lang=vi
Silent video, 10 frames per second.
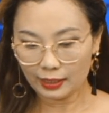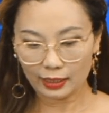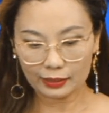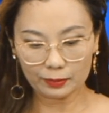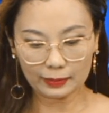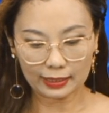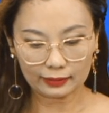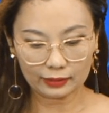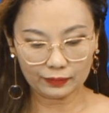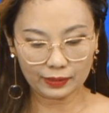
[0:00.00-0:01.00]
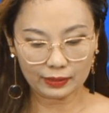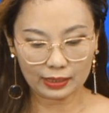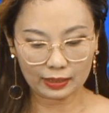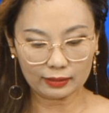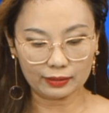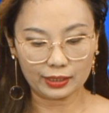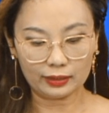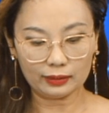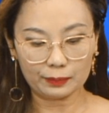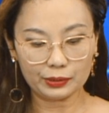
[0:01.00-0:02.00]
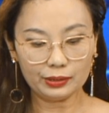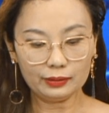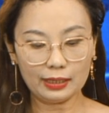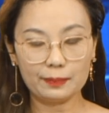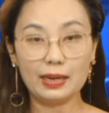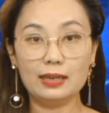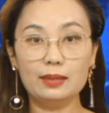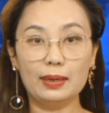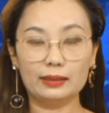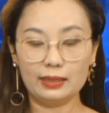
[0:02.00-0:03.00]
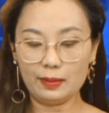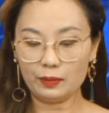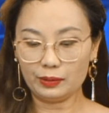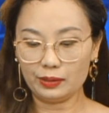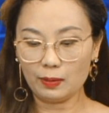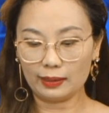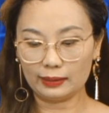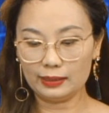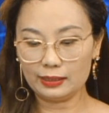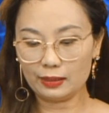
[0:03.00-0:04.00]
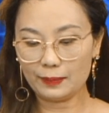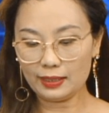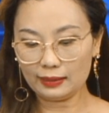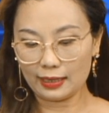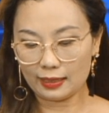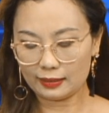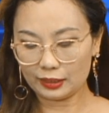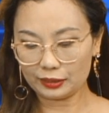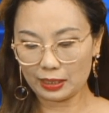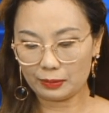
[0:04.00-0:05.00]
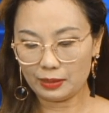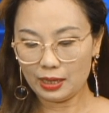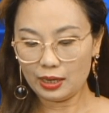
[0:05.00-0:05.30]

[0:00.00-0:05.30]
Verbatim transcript: Hay chúng ta tới với à, người diễn tập trước thềm đại lễ bạch kim của nữ hoàng Elizabeth tại Anh ra sao?